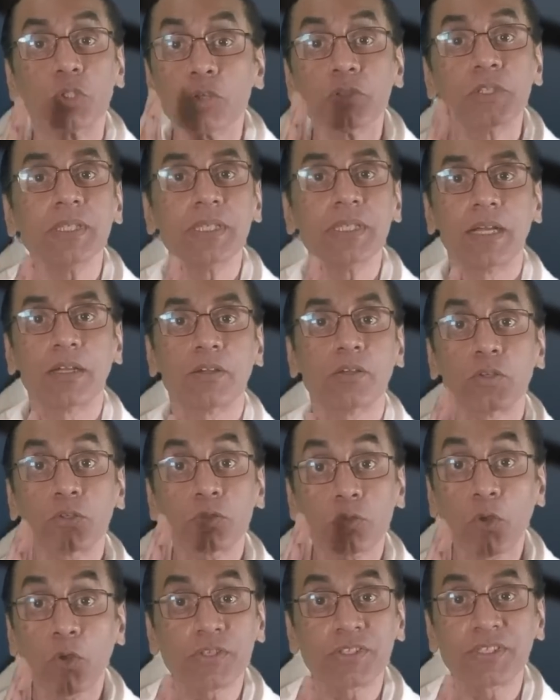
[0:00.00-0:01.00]
যদি না কোনো
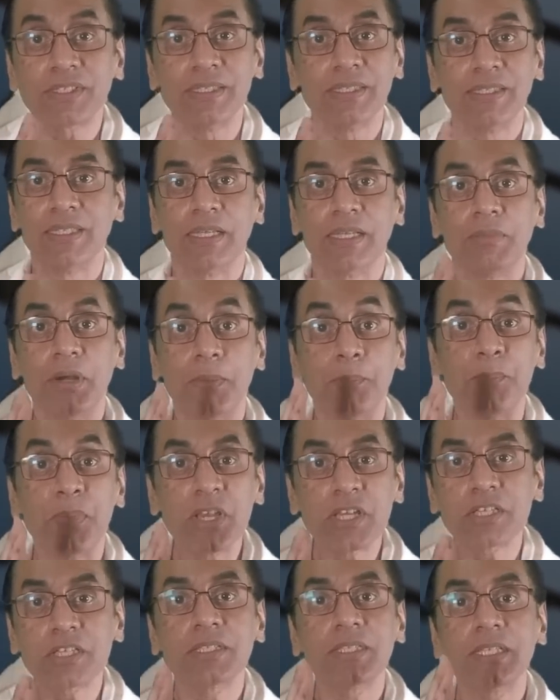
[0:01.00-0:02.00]
টক্সিন দিয়ে বা
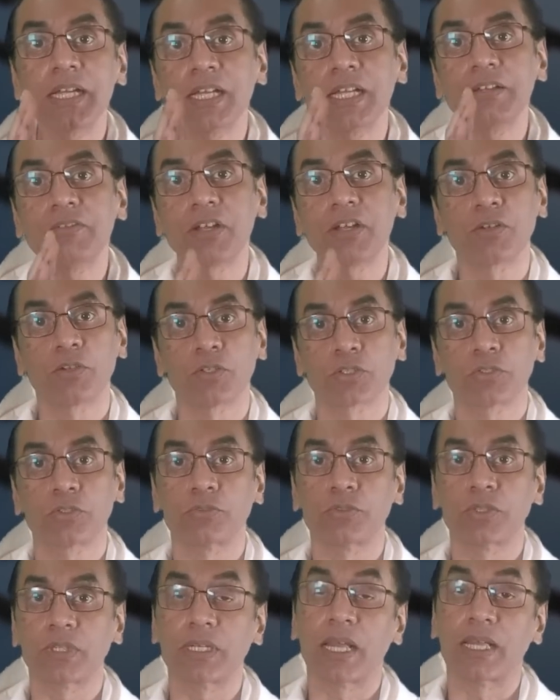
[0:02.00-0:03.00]
বিষ দিয়ে লিভার নষ্ট
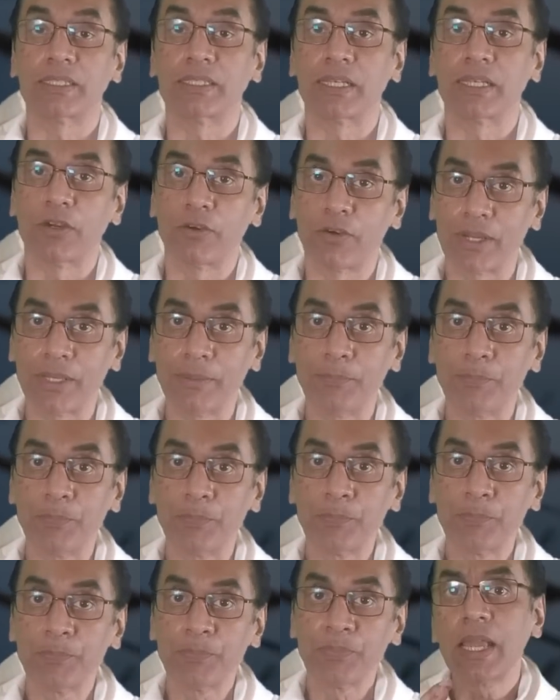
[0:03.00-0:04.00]
করে না দেওয়া হয়
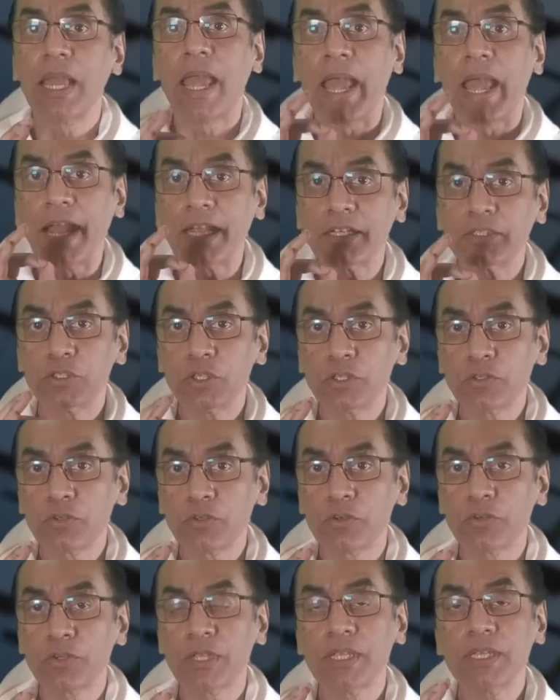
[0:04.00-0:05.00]
একজন
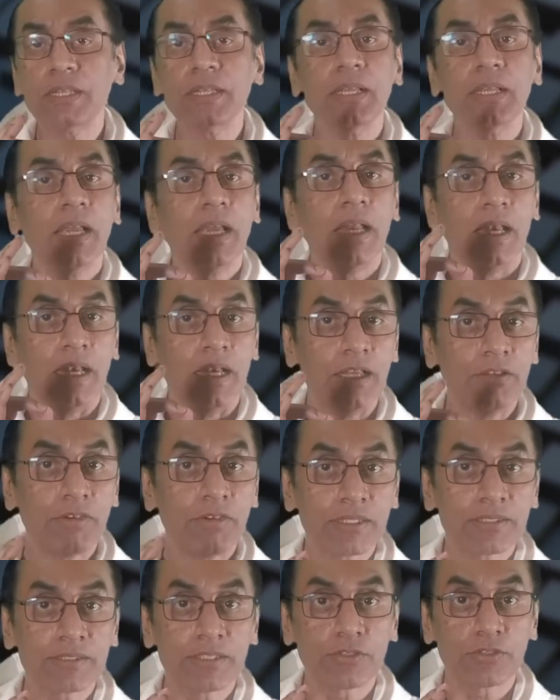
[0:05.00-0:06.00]
রোগীর
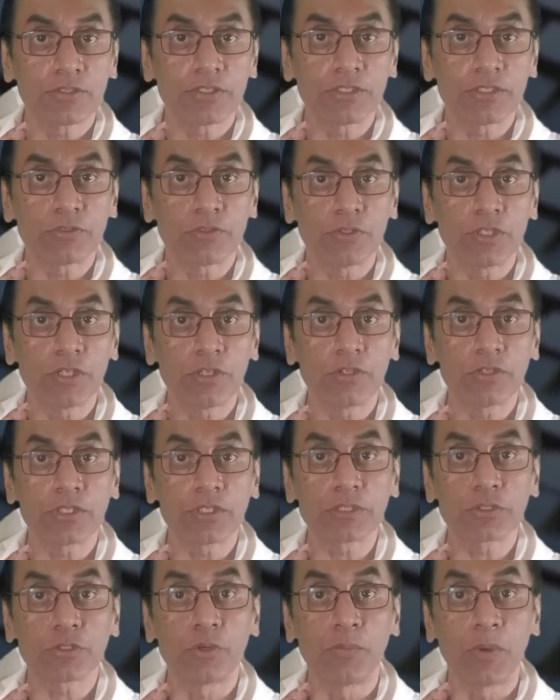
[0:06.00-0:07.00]
লিভার সিরোসিস তৈরি
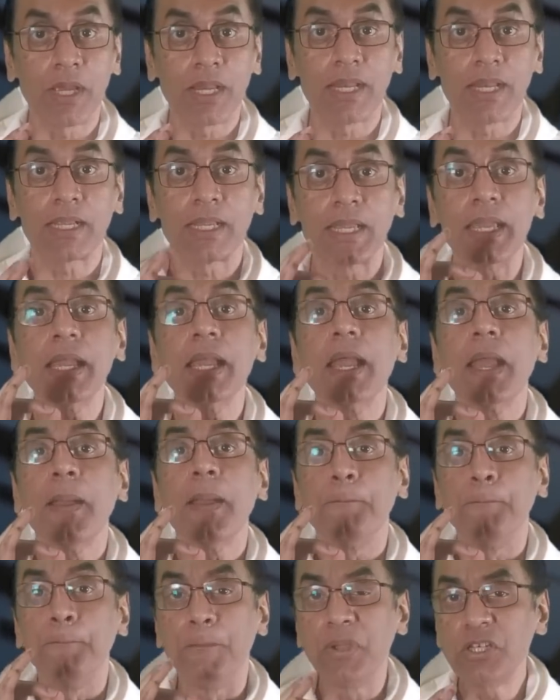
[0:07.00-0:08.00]
হতে সময় লাগে
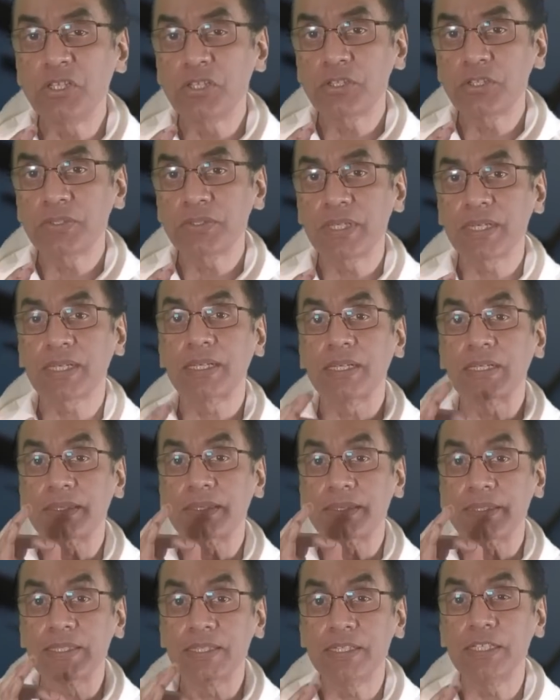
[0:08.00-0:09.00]
বিশ থেকে
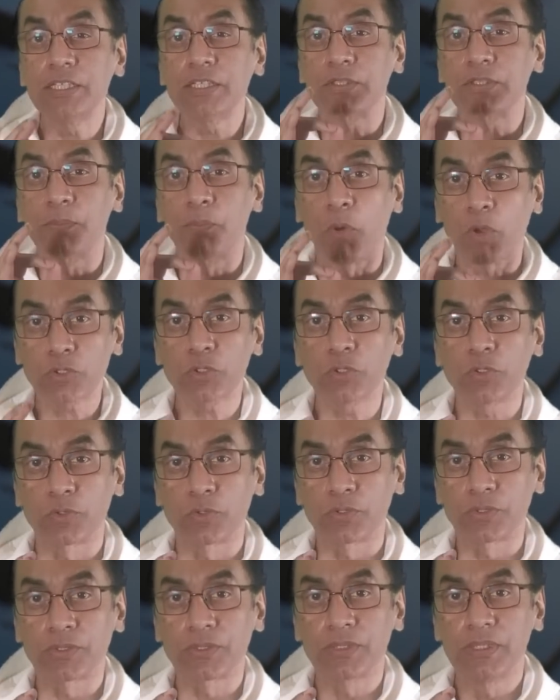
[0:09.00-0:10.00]
তিরিশ
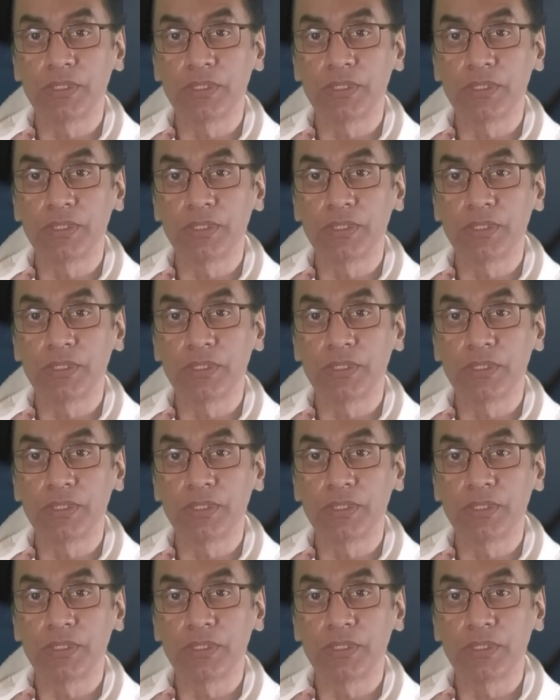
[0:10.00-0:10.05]
বছর